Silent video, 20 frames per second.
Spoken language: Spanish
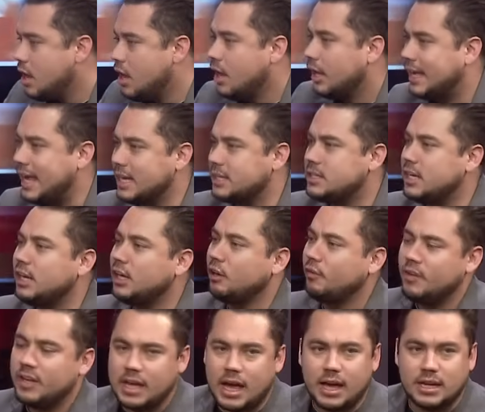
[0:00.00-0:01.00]
¿Qué
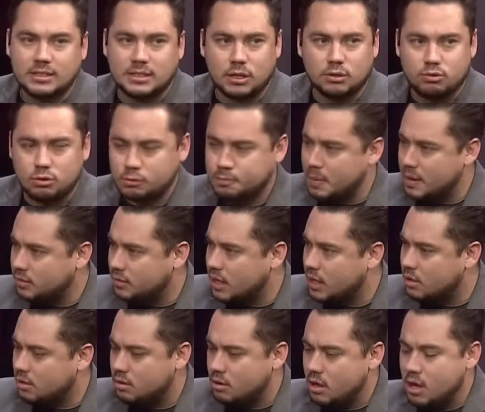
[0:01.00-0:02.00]
significa que está
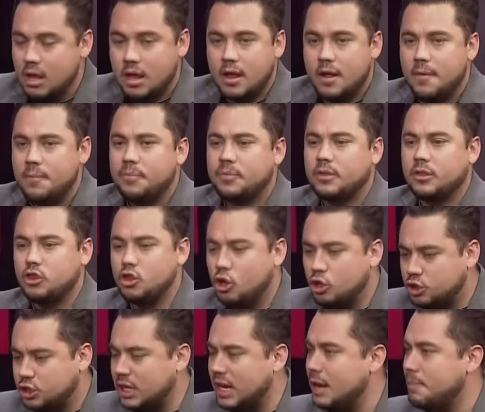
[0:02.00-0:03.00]
suspendido? Que no se le paga. No
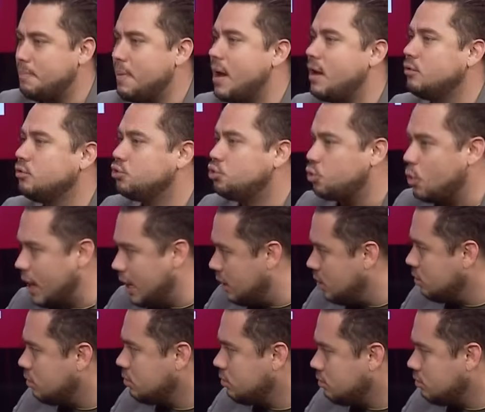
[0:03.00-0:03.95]
se le paga un sueldo.